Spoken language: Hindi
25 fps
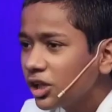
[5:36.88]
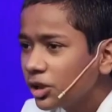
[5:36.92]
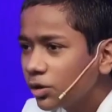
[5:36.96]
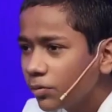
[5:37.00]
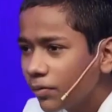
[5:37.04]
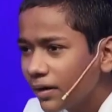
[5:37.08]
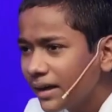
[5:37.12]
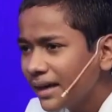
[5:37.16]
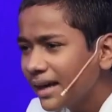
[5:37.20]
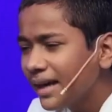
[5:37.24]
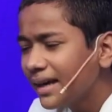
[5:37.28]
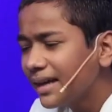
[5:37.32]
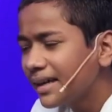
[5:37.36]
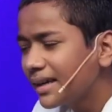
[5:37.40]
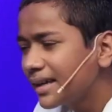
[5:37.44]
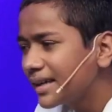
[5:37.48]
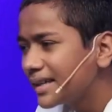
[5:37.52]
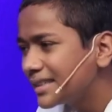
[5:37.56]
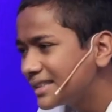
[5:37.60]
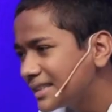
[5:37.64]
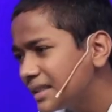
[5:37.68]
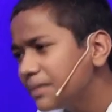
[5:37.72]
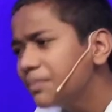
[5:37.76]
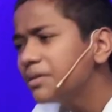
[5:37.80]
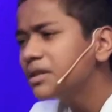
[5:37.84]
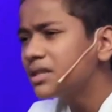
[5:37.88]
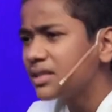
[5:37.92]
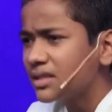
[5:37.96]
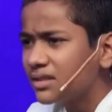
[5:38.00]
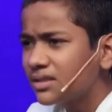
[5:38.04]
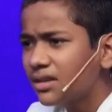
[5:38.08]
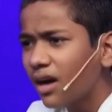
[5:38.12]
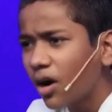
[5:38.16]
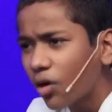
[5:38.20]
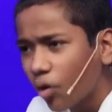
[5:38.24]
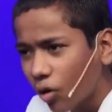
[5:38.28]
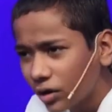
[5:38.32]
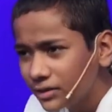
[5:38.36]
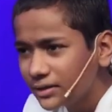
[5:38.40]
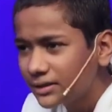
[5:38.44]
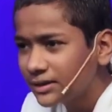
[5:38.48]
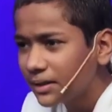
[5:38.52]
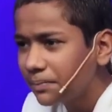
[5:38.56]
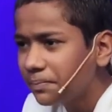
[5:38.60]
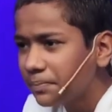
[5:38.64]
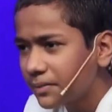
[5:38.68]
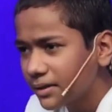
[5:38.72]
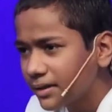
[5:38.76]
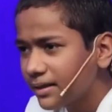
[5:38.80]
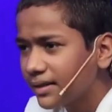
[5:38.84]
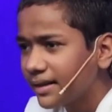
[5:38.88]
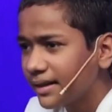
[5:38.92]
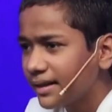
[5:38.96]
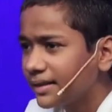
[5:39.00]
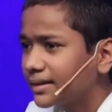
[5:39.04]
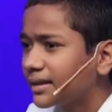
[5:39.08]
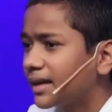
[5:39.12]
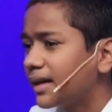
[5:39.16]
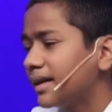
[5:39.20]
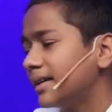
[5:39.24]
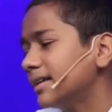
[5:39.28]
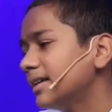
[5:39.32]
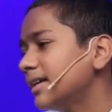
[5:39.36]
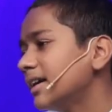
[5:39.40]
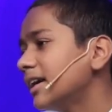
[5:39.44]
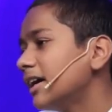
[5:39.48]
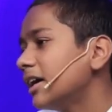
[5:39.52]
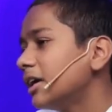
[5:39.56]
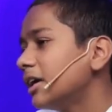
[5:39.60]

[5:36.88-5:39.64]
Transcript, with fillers: तो वही है कि किसी भी चीज़ का कॉन्सेप्ट रहता है